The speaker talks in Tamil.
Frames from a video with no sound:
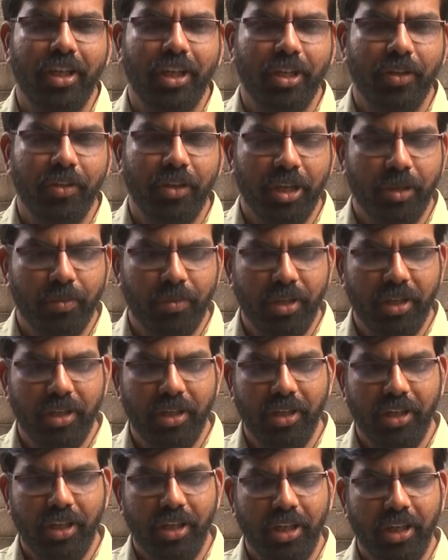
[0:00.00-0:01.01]
அதாவது எங்கள் அம்மா
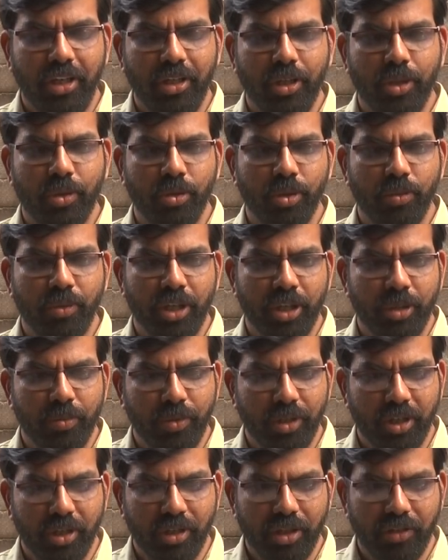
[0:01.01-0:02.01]
ஆயிரத்தி தொள்ளாயிரத்தி தொண்ணூறு
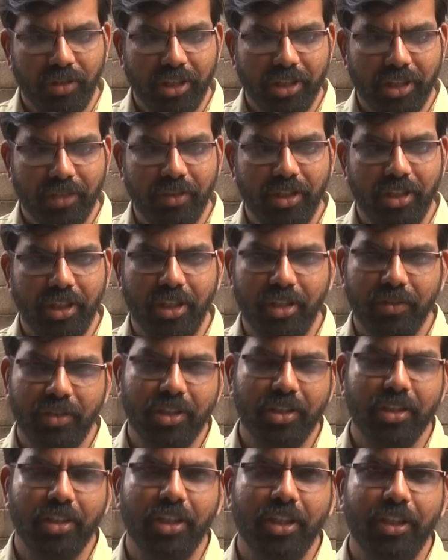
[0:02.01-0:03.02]
இருக்கும்போது என்னோடய வயசு வந்து எட்டு
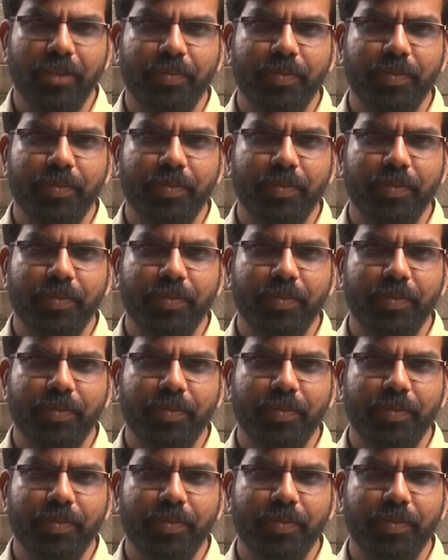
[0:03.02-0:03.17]
வயசுங்க